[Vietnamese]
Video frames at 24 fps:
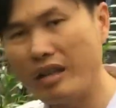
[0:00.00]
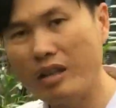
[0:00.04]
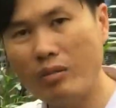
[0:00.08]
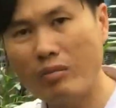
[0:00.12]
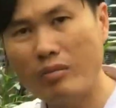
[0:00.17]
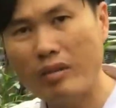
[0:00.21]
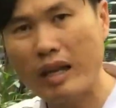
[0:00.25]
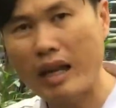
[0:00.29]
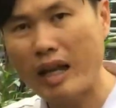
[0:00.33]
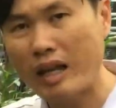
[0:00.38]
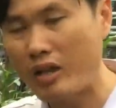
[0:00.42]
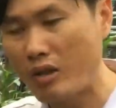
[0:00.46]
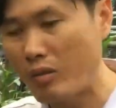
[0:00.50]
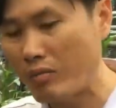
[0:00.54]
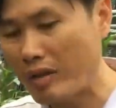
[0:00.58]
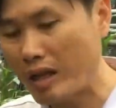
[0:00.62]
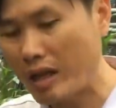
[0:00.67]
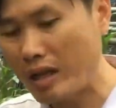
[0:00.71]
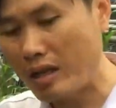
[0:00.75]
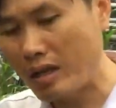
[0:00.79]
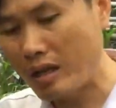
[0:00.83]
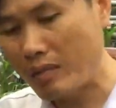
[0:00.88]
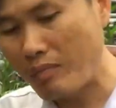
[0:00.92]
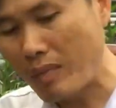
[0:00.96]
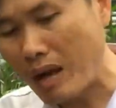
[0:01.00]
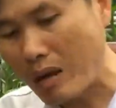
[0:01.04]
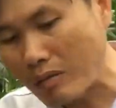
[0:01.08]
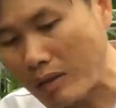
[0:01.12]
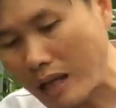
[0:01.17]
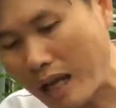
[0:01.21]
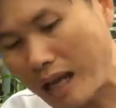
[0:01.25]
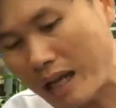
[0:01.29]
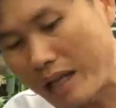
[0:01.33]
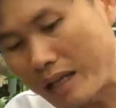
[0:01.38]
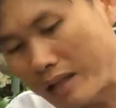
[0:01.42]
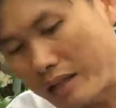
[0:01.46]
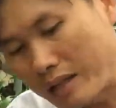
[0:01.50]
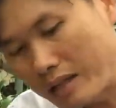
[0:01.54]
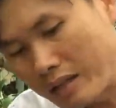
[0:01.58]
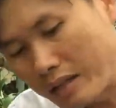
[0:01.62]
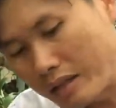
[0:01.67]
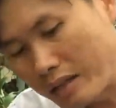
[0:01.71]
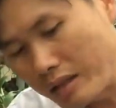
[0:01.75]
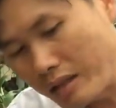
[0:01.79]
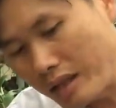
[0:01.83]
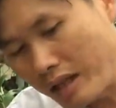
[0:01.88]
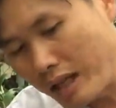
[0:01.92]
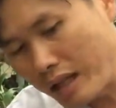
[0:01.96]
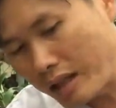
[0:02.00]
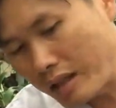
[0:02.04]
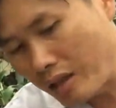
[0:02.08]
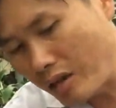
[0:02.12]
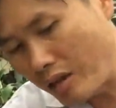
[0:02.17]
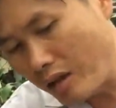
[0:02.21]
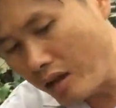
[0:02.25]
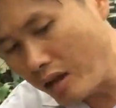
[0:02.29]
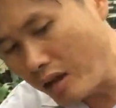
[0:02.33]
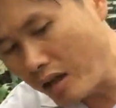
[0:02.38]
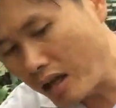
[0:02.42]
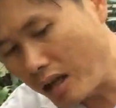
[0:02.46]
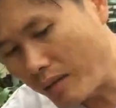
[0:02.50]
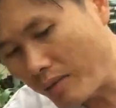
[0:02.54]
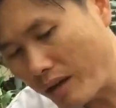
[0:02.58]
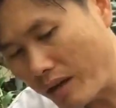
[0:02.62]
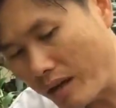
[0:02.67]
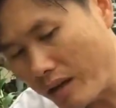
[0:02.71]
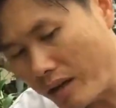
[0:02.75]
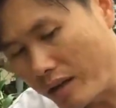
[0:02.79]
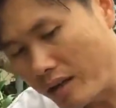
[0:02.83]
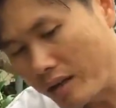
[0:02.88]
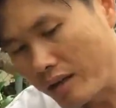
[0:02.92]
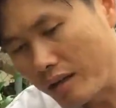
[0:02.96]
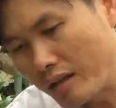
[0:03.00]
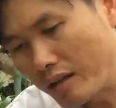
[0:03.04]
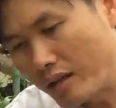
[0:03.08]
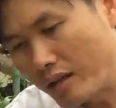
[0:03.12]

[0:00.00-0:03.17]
với đúng ra chúng ta nên bao tay thì nó an toàn hơn các bạn ha.